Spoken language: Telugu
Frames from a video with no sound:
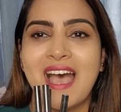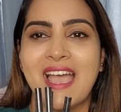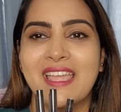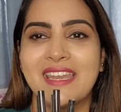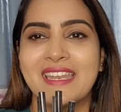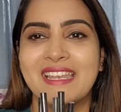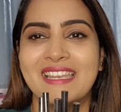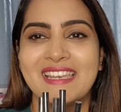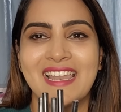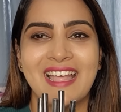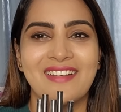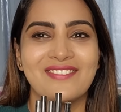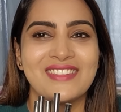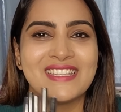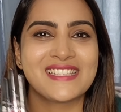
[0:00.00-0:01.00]
ఐ రియలీ
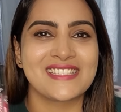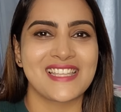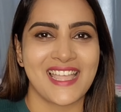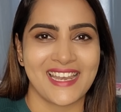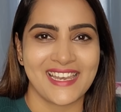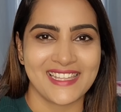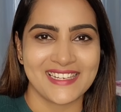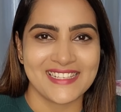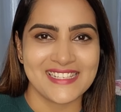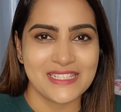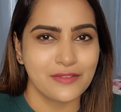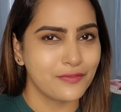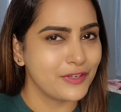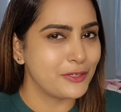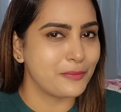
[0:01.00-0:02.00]
లవ్ దీస్ ఐలైనర్స్
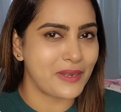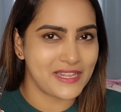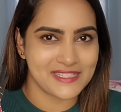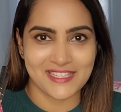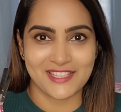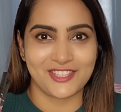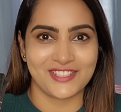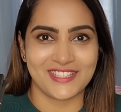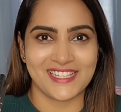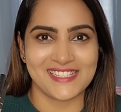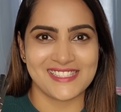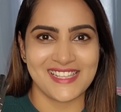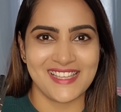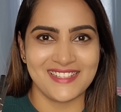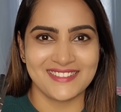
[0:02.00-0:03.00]
వీటి ప్రైస్ ఎంతో
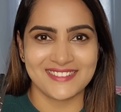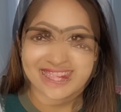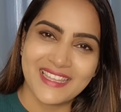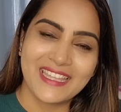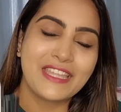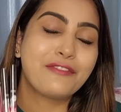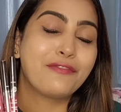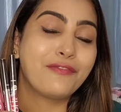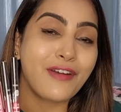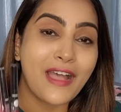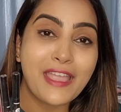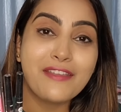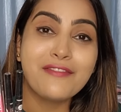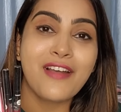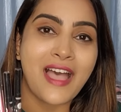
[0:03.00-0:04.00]
తెలుసా ఈ
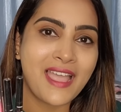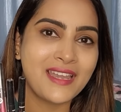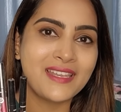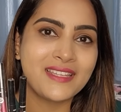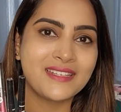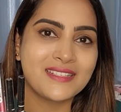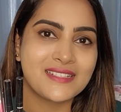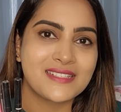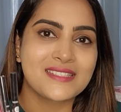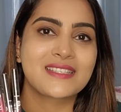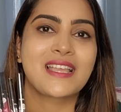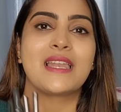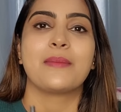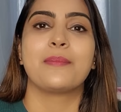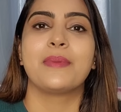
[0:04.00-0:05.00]
ఫైవ్ ఐలైనర్స్
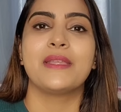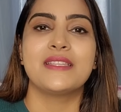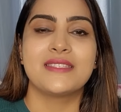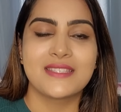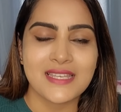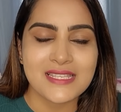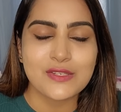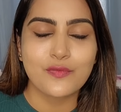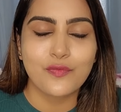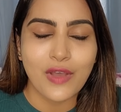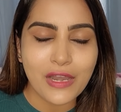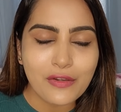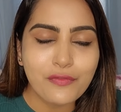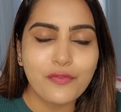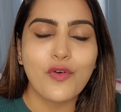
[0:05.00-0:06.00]
కలిపి జస్ట్
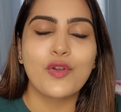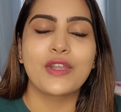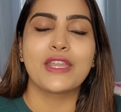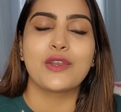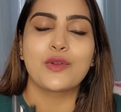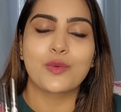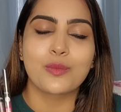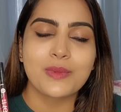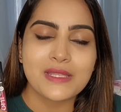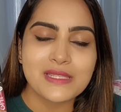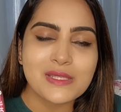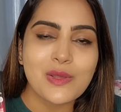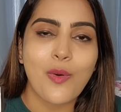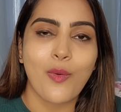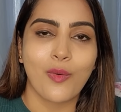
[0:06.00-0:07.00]
వన్ ఫోర్టీన్ రూపీస్
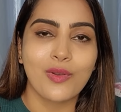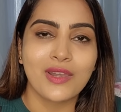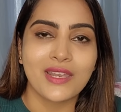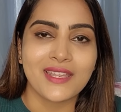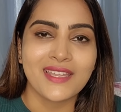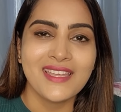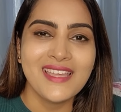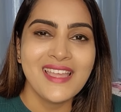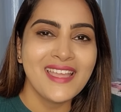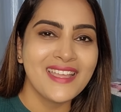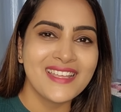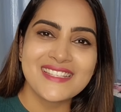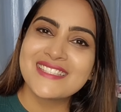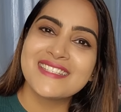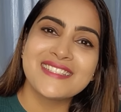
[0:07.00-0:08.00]
ఓన్లీ
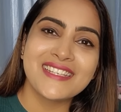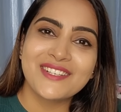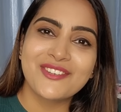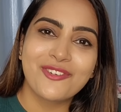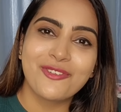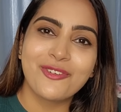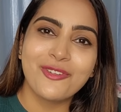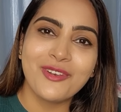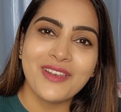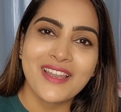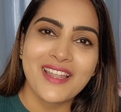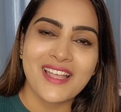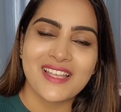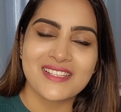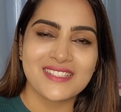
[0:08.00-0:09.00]
ఇంట్ ఇట్ కూల్
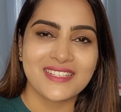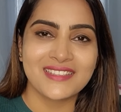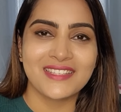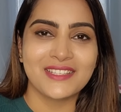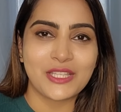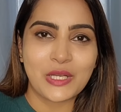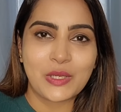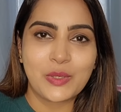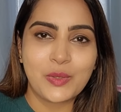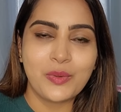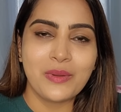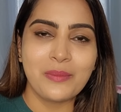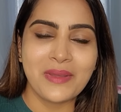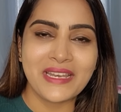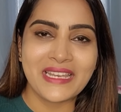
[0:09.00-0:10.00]
అసలు ఎంత తక్కువ
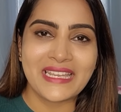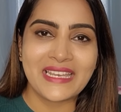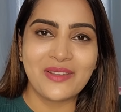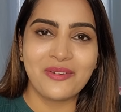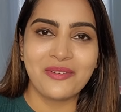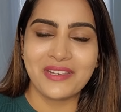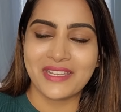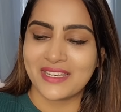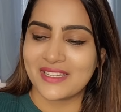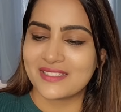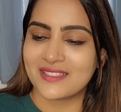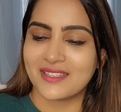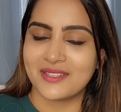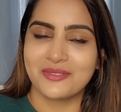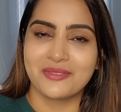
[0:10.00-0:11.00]
మనీలో నేను
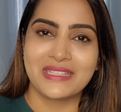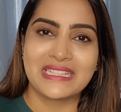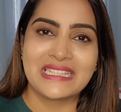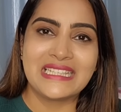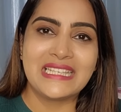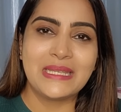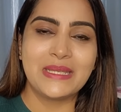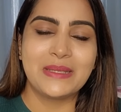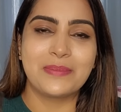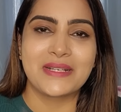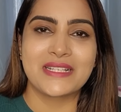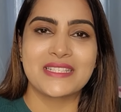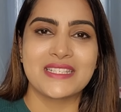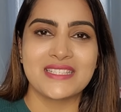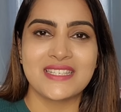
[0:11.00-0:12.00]
అసలు ఇన్ని
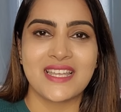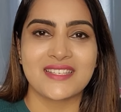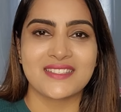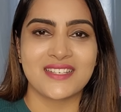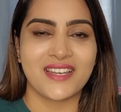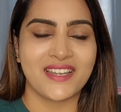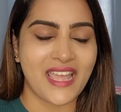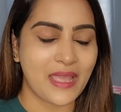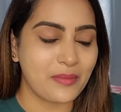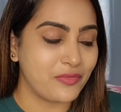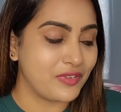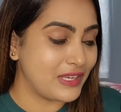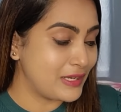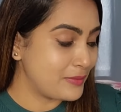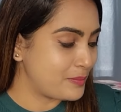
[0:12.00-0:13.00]
పర్చేస్ చేస్తున్నా అంటే ఐఎమ్
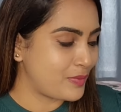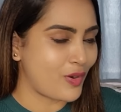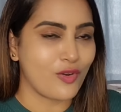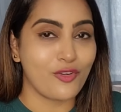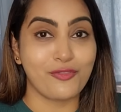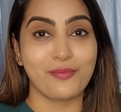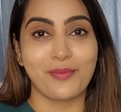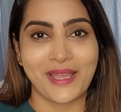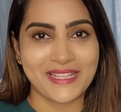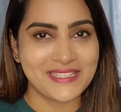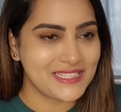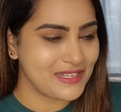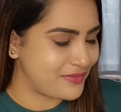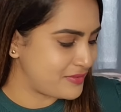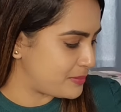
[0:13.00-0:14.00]
ఫీలింగ్ ప్రౌడ్ ఆఫ్ మై
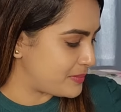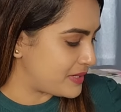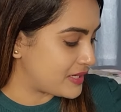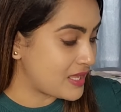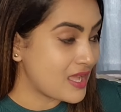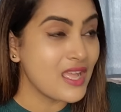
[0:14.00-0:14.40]
సెల్ఫ్ అనమాట